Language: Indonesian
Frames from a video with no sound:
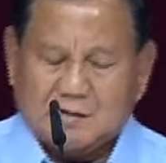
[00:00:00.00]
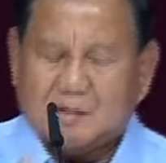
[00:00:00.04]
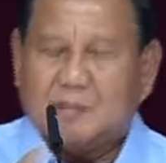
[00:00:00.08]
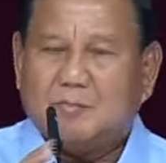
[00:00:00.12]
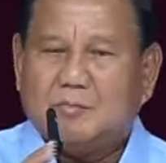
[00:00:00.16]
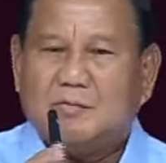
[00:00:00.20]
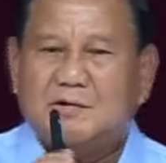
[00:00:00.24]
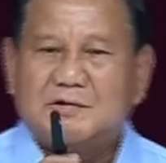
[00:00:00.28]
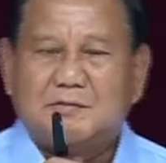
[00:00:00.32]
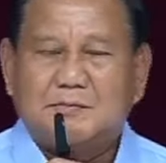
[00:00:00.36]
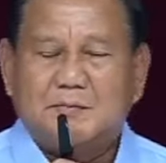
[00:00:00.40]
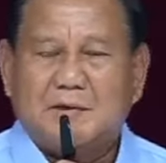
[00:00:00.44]

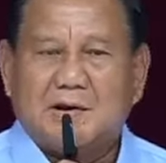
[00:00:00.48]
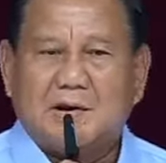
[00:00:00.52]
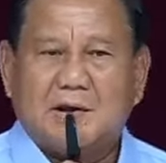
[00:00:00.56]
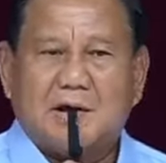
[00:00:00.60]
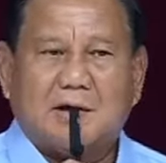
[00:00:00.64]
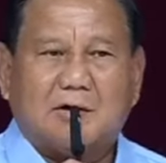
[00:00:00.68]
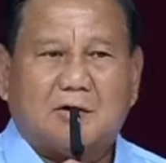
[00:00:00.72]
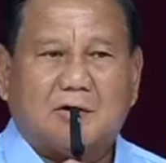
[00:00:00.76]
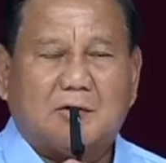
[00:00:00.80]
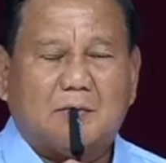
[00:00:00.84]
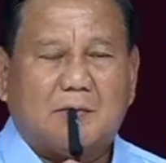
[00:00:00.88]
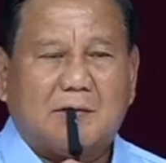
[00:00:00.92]

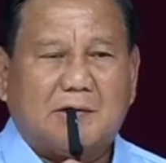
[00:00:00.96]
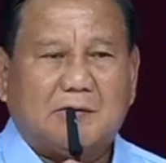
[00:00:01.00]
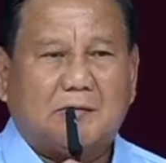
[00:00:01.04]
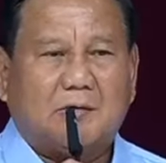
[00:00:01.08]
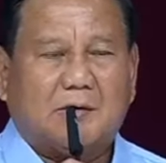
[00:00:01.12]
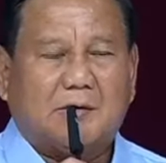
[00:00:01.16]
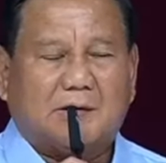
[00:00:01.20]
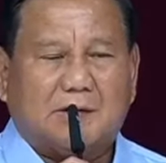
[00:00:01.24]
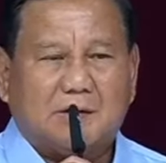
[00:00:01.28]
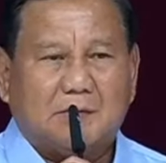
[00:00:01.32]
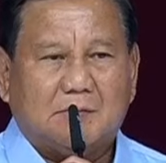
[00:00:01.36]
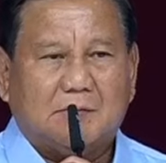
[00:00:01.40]

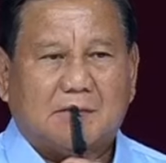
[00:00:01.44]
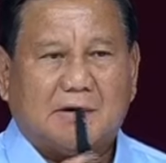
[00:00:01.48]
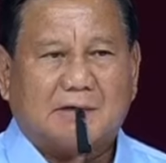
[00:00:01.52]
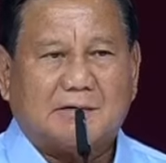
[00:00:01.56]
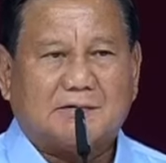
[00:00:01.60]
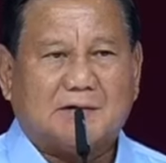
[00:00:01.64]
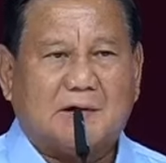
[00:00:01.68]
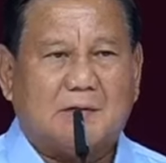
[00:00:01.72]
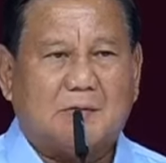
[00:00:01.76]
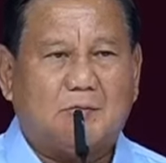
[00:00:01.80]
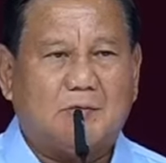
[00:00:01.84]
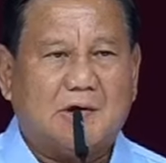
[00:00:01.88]
Bismillahirrahmanirrahim.
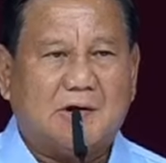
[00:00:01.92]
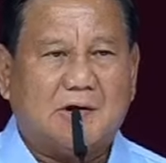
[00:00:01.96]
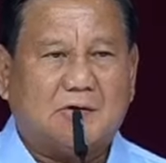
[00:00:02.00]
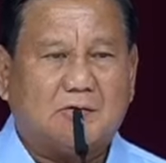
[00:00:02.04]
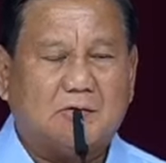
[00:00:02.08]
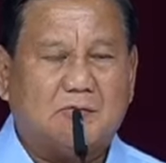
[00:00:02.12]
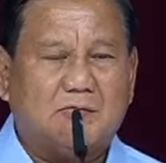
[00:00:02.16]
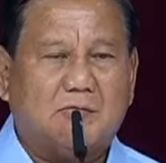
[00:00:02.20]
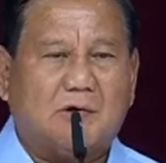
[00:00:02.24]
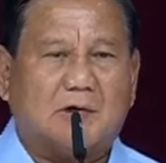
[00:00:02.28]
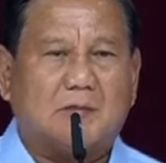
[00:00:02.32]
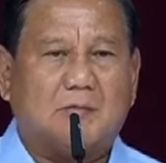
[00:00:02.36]

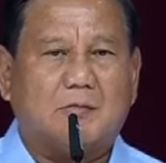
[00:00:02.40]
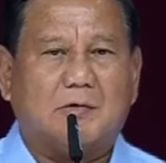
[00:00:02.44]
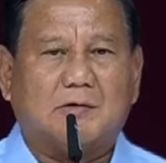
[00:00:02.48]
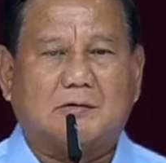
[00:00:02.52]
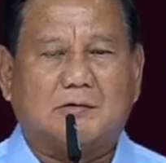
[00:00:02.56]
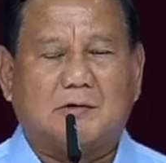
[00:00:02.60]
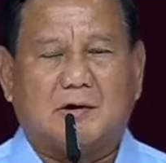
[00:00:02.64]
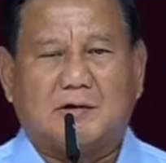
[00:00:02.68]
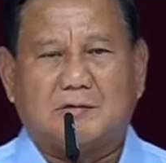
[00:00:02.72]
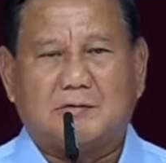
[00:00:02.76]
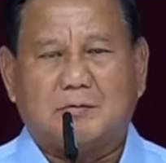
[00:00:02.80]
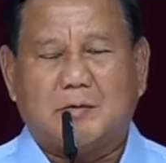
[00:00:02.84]
Assalamualaikum
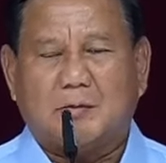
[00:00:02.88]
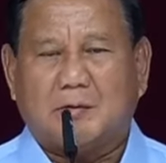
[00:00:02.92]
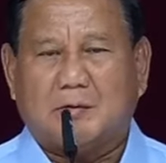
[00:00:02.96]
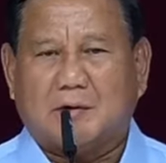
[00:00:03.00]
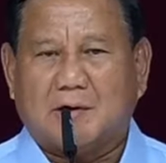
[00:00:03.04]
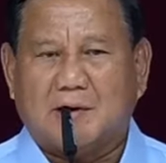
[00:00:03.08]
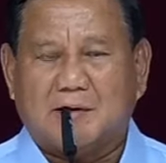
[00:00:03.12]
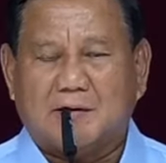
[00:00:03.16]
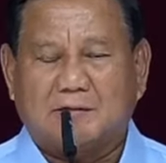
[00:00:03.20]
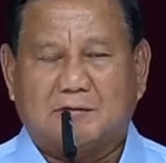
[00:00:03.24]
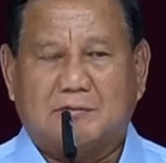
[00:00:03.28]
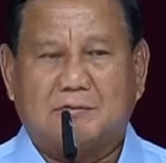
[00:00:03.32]
warahmatullahi
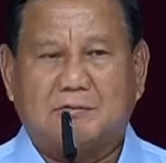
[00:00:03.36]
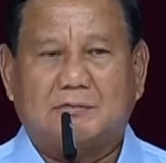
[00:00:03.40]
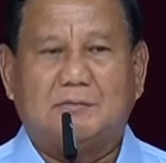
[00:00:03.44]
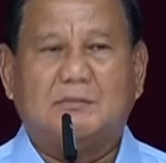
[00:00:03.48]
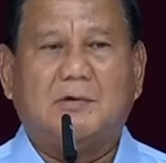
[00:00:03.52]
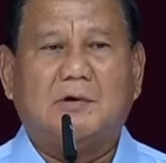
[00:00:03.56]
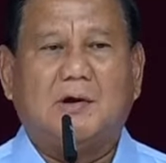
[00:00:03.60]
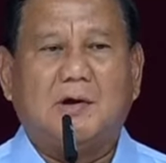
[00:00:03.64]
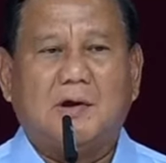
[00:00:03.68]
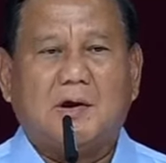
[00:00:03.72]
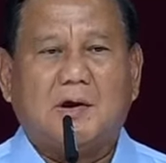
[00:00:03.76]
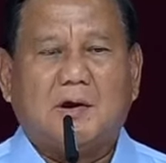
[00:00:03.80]

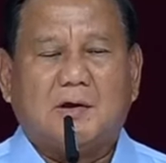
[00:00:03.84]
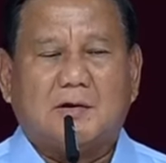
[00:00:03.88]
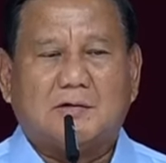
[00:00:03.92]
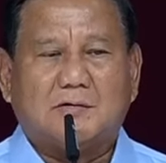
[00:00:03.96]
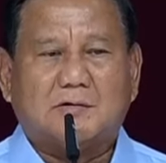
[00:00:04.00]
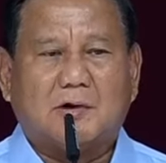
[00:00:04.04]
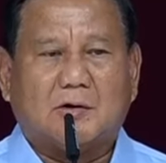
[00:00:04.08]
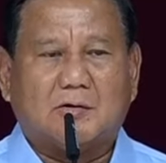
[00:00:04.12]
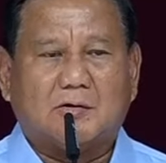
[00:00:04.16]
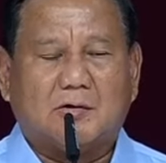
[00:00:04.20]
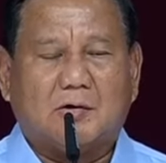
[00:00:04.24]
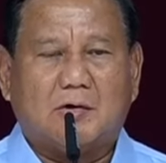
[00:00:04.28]
wabarakatuh.
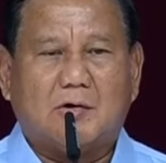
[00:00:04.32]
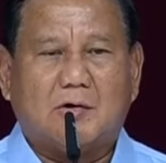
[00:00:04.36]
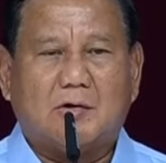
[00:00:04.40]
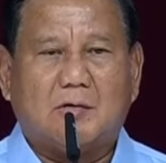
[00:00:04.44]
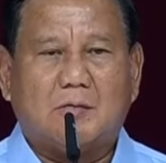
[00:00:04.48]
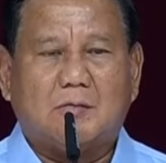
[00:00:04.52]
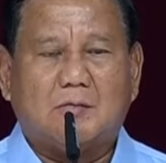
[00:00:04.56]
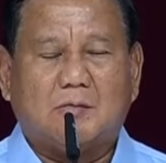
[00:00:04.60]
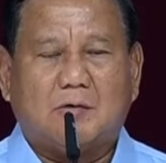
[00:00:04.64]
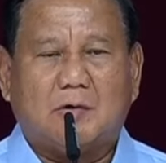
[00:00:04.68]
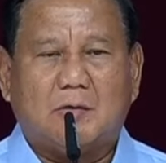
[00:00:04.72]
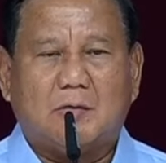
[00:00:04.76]

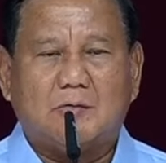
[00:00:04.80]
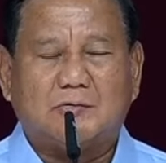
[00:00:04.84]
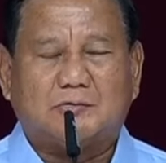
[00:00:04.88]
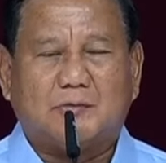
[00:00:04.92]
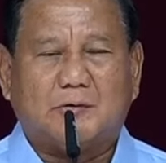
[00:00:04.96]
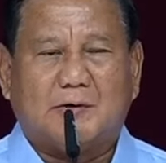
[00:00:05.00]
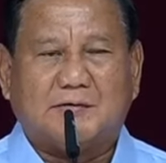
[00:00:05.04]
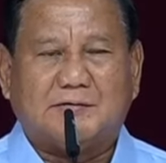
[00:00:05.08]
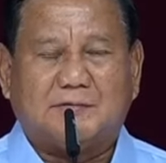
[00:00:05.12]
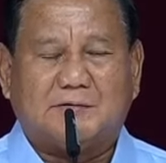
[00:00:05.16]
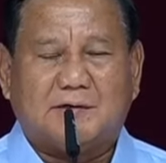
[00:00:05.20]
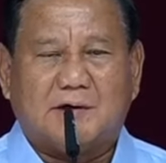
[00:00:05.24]
Shalom, Om
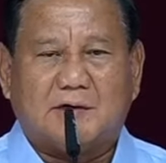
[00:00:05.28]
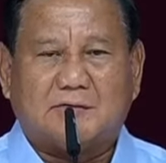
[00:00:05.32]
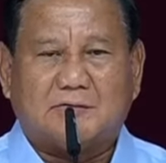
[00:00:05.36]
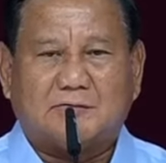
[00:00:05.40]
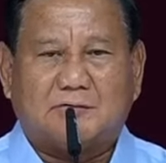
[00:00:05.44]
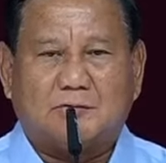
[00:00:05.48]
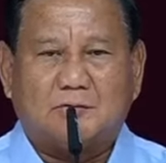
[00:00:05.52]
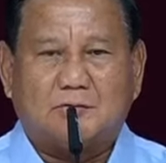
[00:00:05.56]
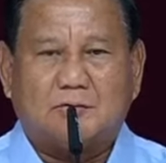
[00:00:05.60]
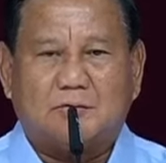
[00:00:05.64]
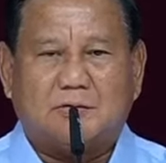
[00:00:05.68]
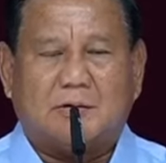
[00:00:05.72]

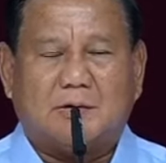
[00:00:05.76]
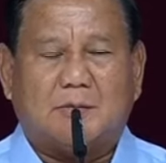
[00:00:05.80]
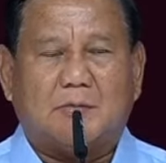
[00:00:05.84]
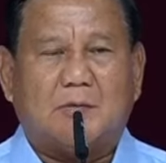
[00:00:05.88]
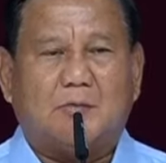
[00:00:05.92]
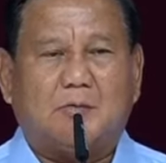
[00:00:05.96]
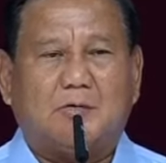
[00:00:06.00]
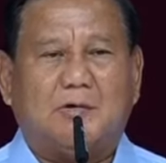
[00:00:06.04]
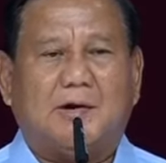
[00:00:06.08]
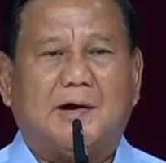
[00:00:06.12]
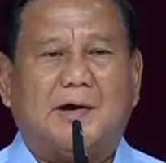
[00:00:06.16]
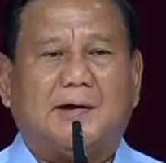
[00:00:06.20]
Swastiastu,
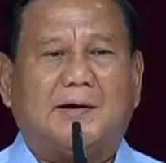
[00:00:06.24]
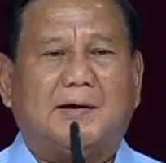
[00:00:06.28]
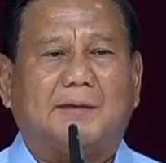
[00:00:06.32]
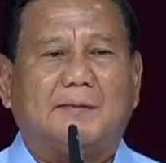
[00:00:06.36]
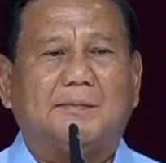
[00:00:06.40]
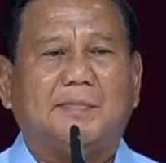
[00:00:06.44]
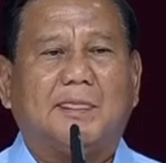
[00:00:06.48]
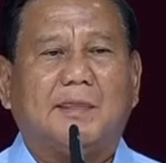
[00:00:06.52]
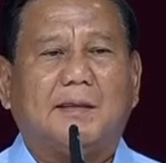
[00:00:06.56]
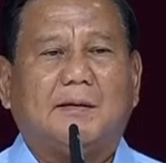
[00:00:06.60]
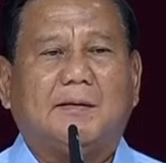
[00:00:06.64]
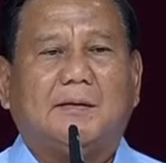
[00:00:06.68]
Namo Buddhaya.